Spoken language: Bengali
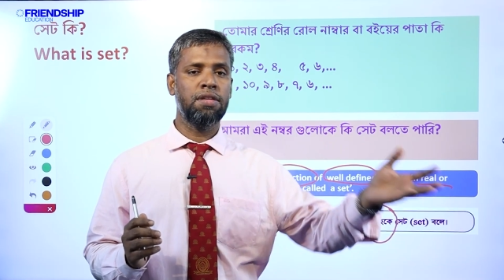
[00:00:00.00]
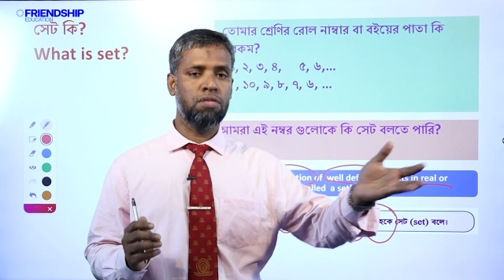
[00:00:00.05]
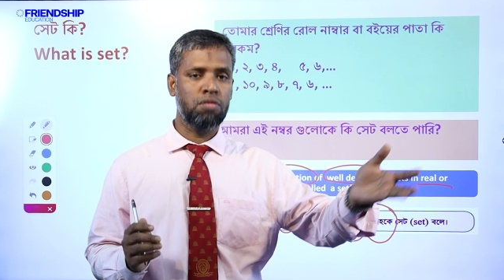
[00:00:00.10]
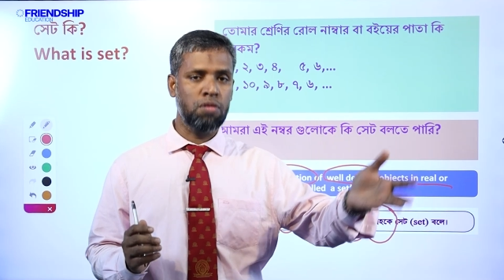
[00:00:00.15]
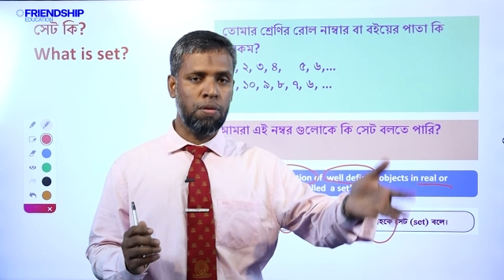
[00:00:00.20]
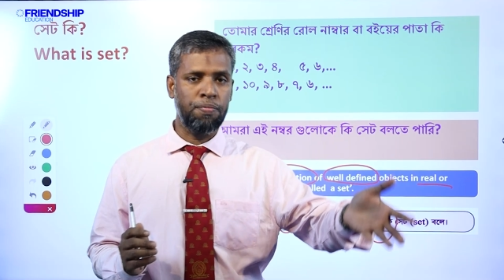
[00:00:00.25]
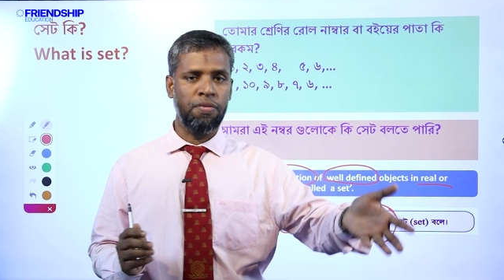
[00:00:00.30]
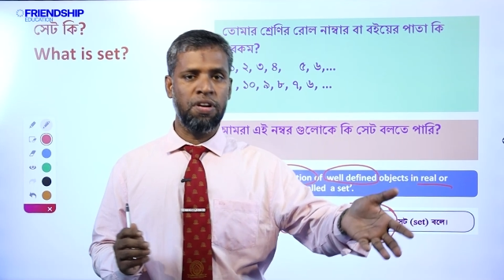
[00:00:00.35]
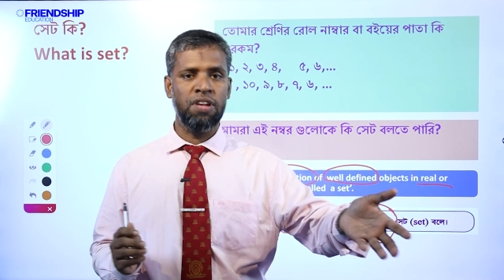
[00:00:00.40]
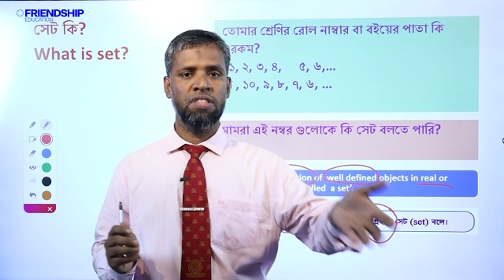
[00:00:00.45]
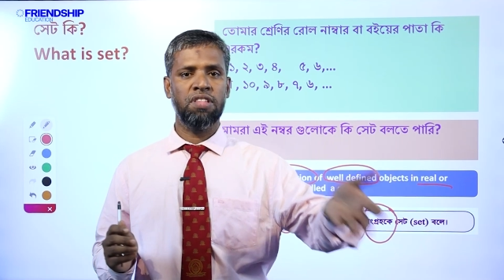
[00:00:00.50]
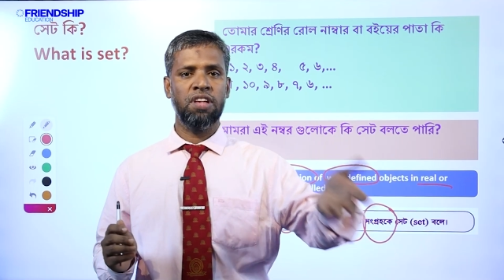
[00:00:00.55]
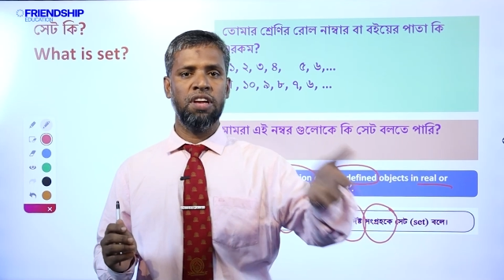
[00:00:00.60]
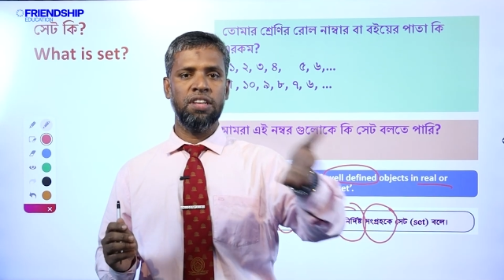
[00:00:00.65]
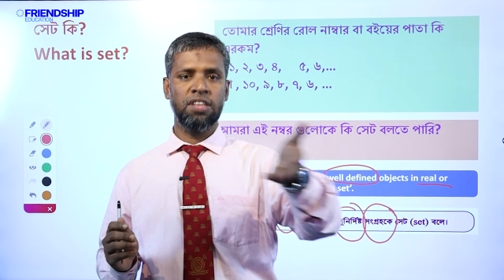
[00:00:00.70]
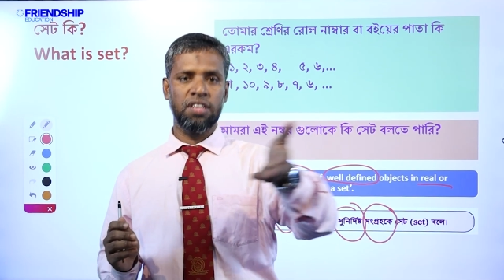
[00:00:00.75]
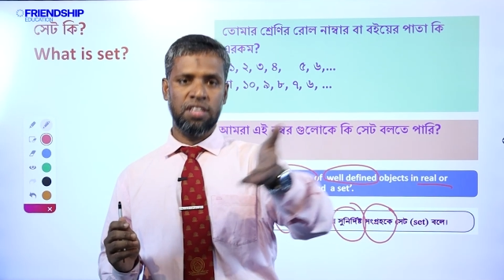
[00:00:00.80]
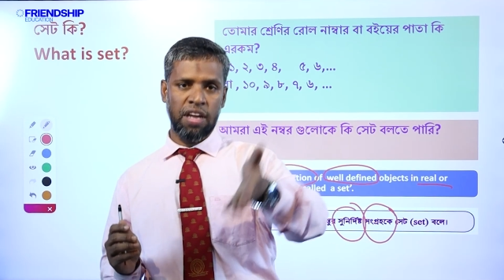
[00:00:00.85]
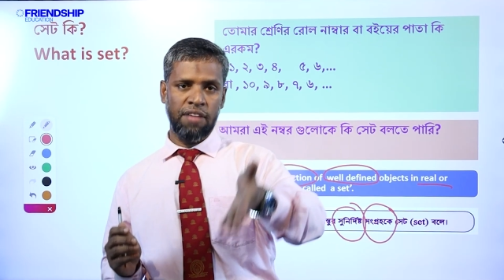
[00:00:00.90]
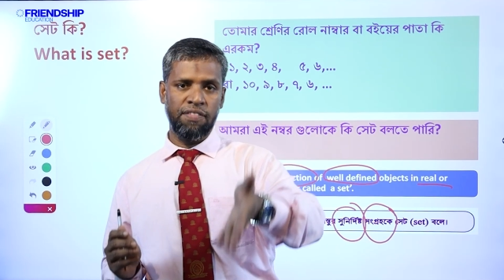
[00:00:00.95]
সোফা
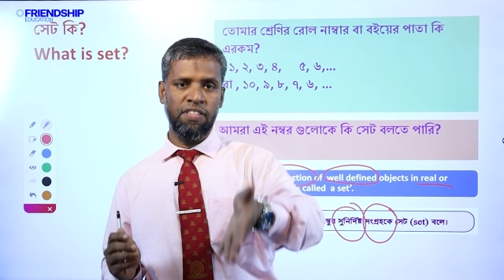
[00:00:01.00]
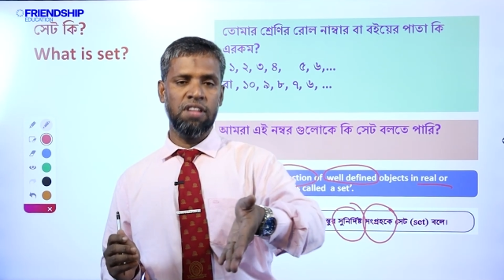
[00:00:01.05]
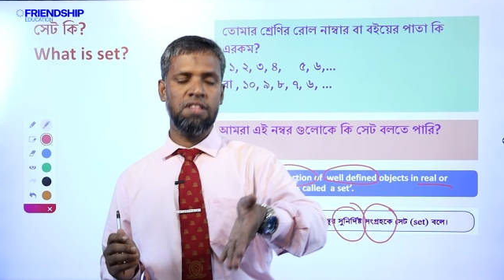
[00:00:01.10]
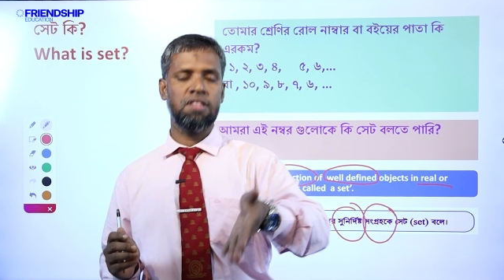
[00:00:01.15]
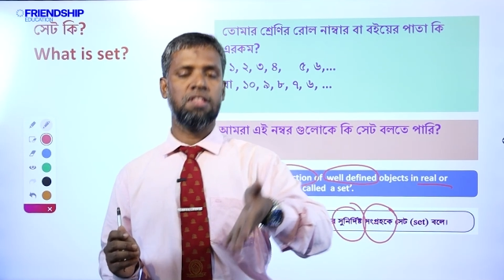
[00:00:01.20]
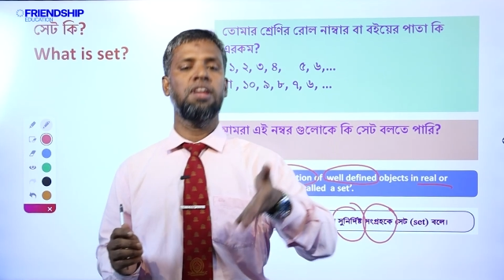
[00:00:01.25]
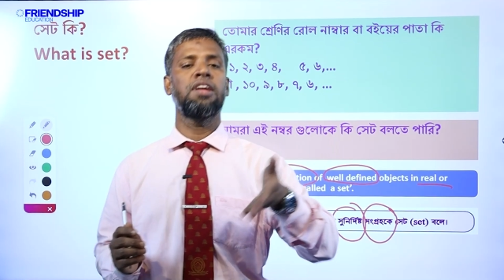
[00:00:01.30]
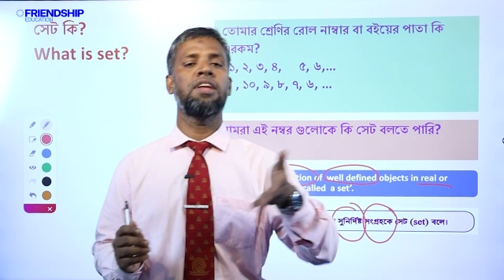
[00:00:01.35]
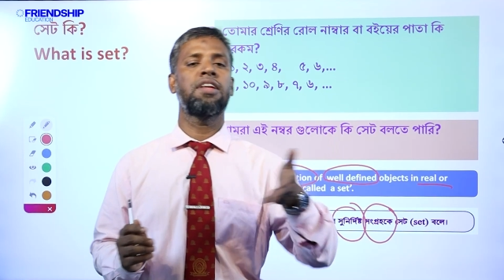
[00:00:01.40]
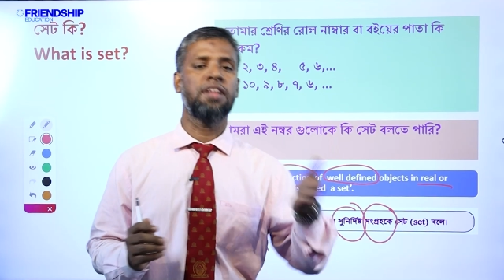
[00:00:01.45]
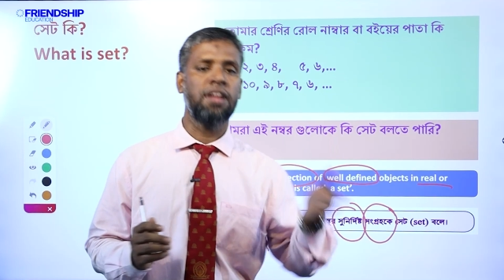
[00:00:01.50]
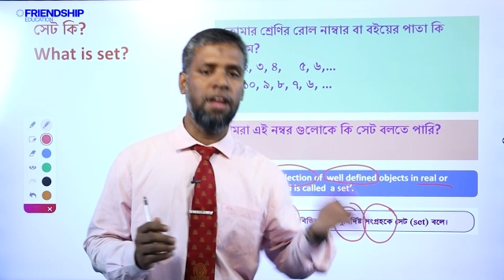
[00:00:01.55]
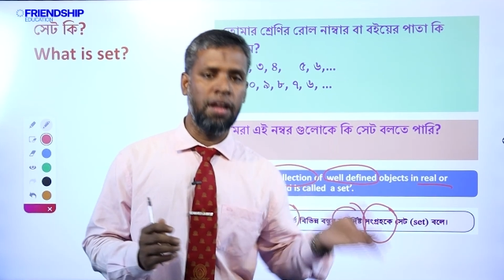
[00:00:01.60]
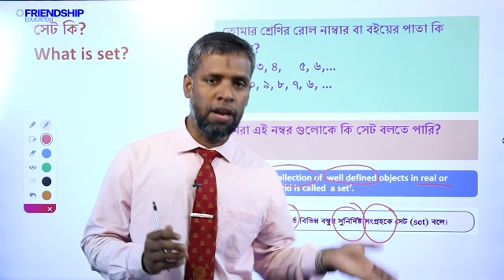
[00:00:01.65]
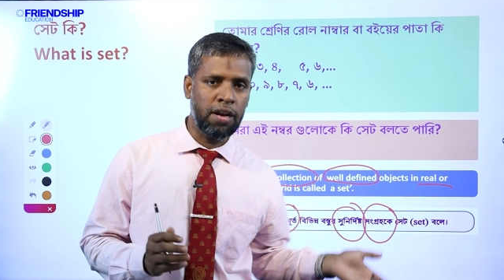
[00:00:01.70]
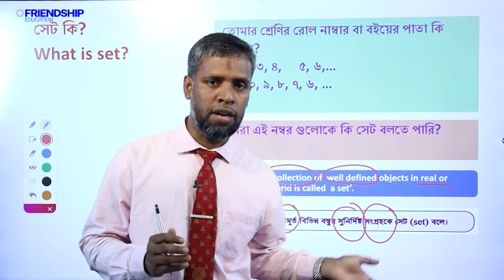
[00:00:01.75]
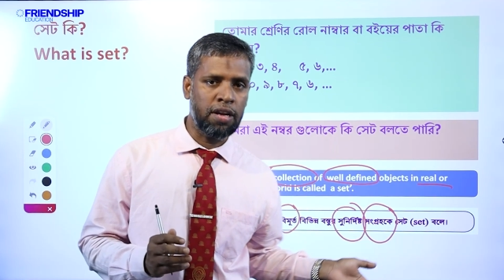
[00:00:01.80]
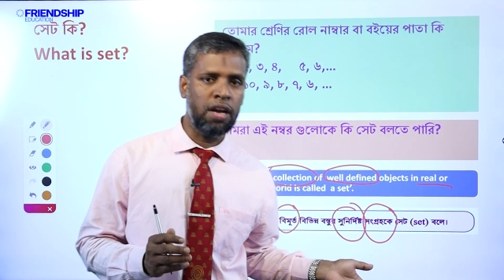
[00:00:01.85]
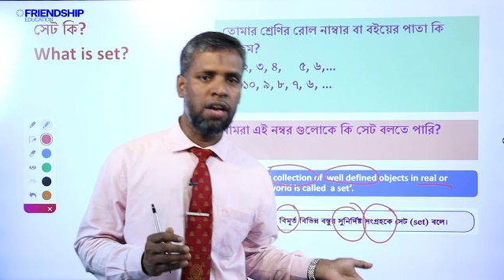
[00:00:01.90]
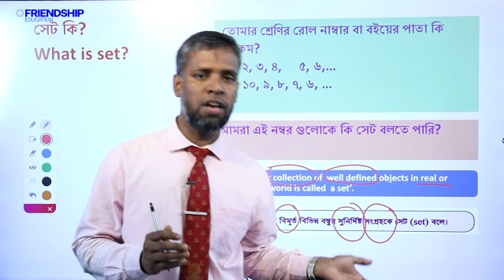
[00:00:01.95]
সেট টেবিল সেট
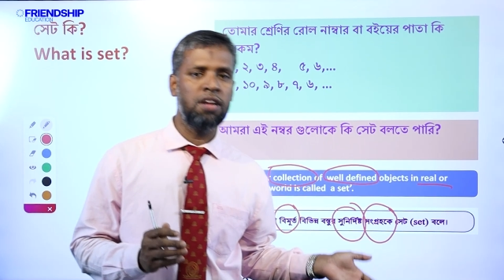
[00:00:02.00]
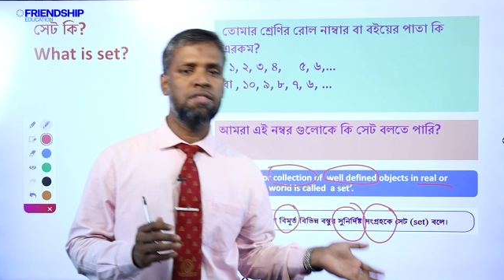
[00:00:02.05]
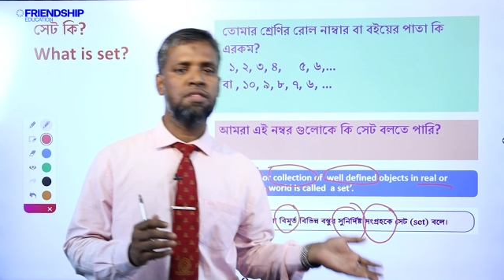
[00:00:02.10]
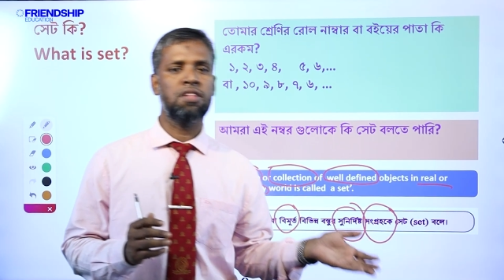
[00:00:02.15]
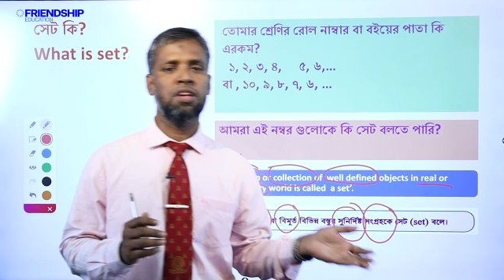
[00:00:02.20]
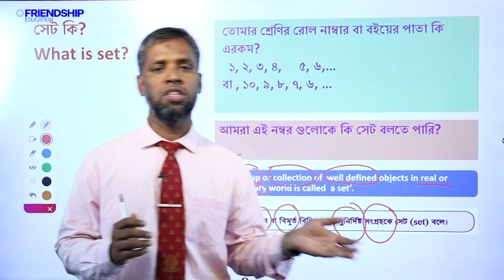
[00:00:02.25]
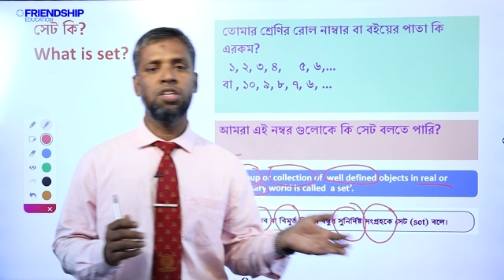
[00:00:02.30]
ক্রিকেট খেলার